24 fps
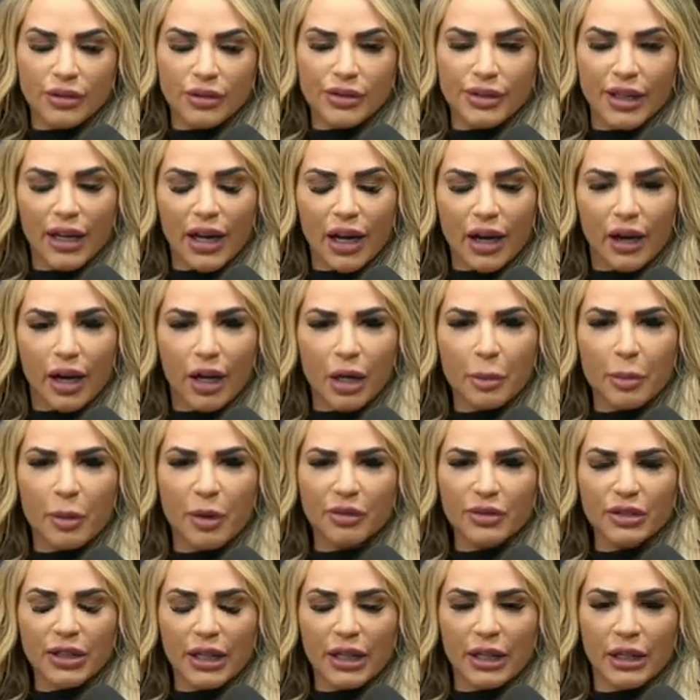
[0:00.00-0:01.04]
Sei que agora o
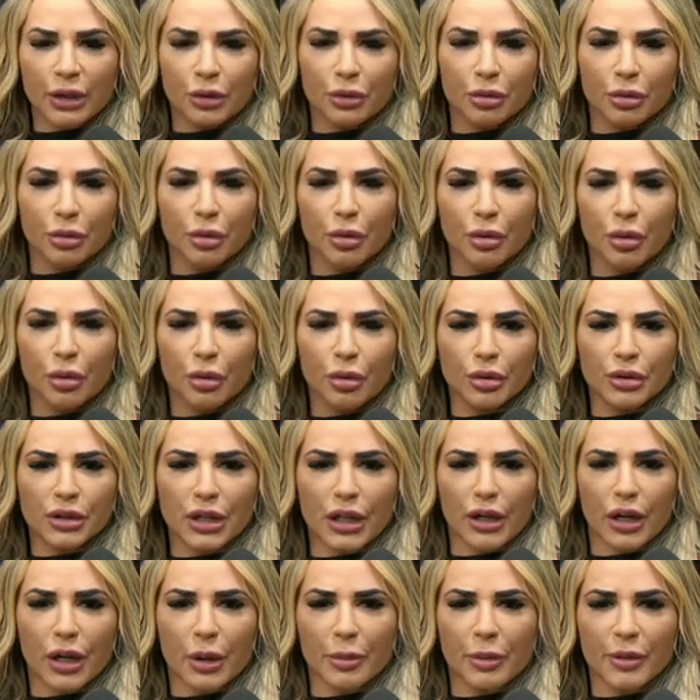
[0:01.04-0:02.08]
povo tá indo em culto,
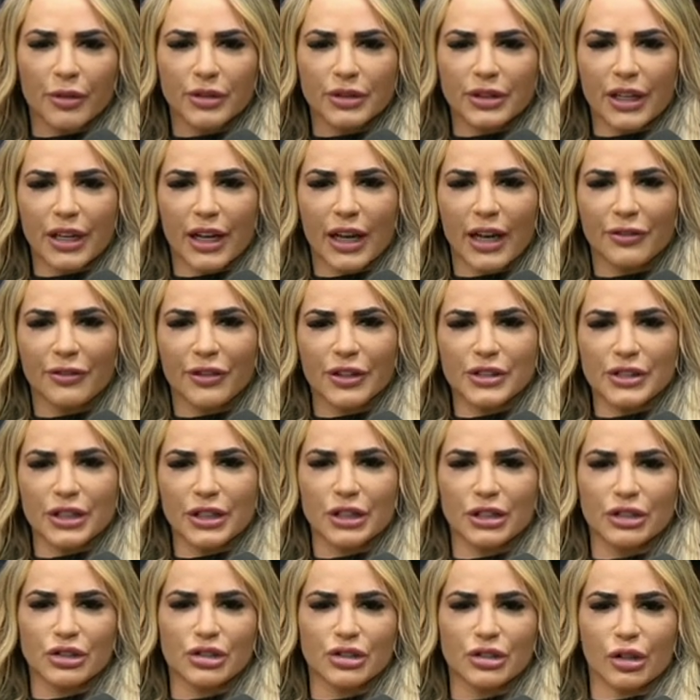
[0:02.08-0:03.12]
agora o povo tá
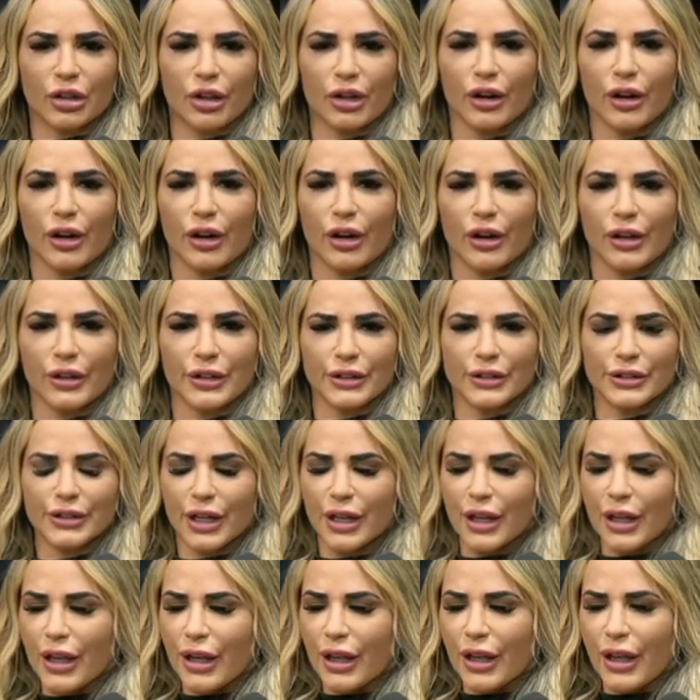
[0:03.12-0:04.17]
fazendo stories.
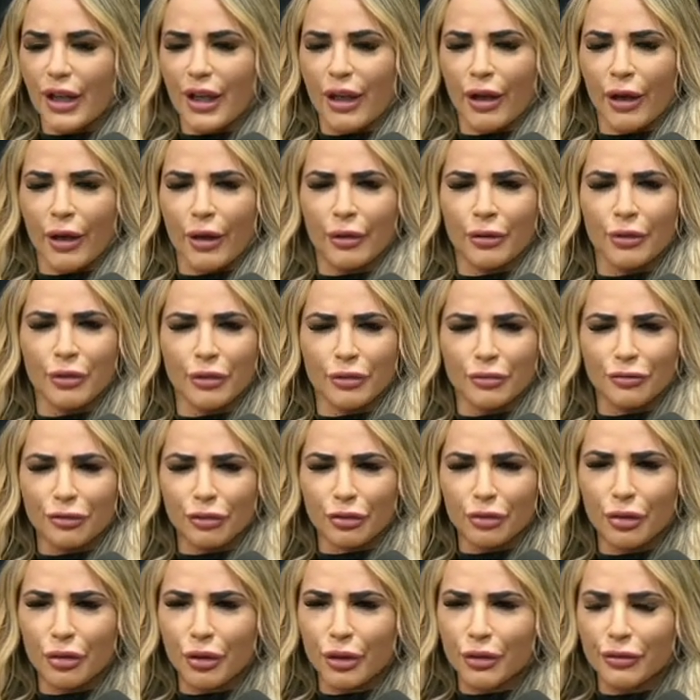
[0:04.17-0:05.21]
É, eu não
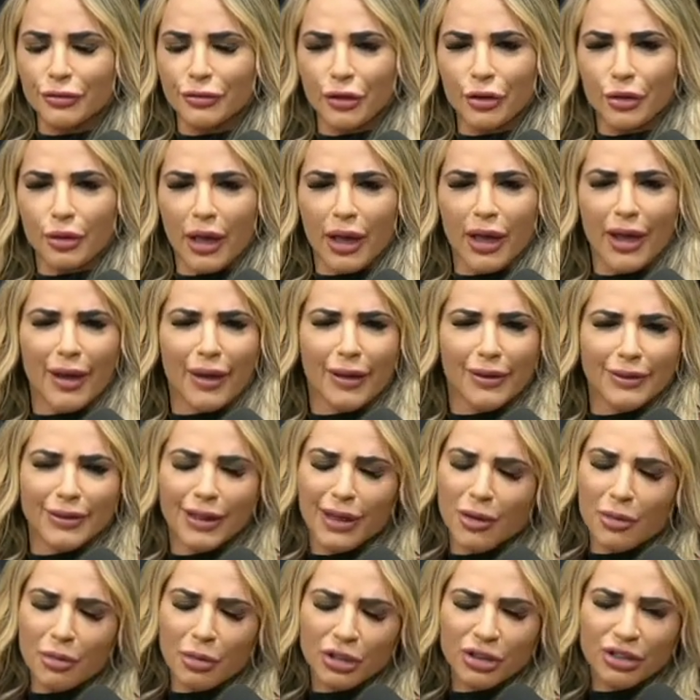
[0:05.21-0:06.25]
fui, eu não fui. É,
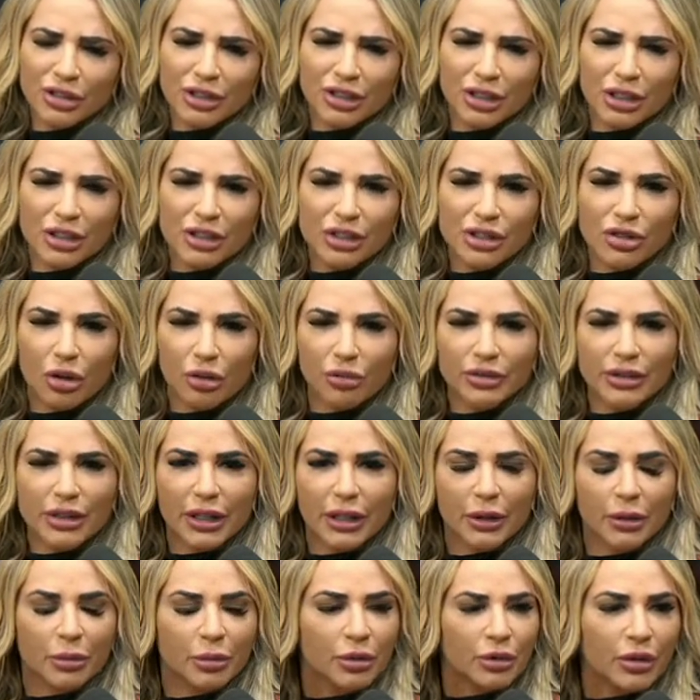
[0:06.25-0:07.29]
tá um monte de gente som
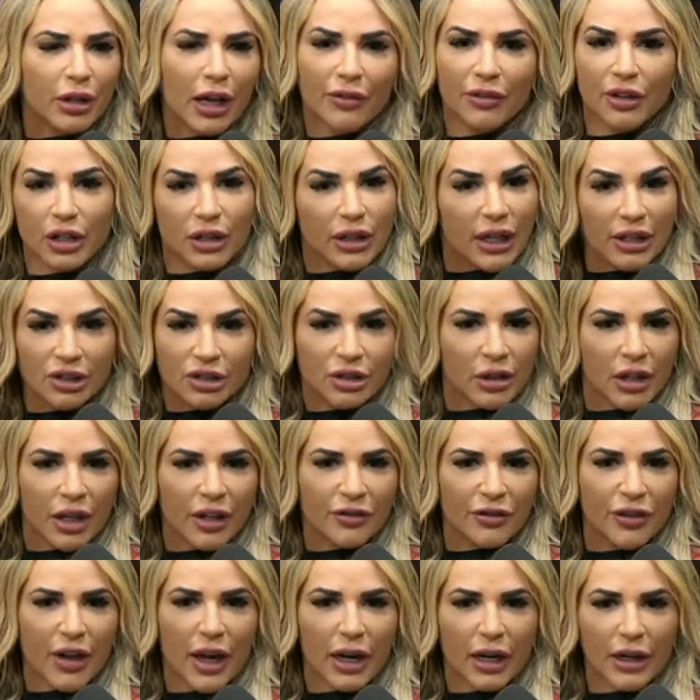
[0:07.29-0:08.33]
saindo no mundo. A verdade
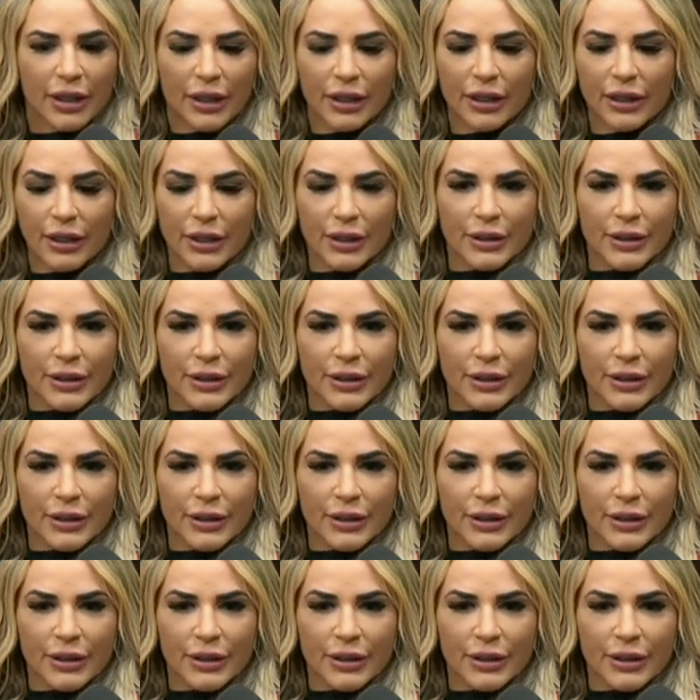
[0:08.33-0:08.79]
ninguém fala, né?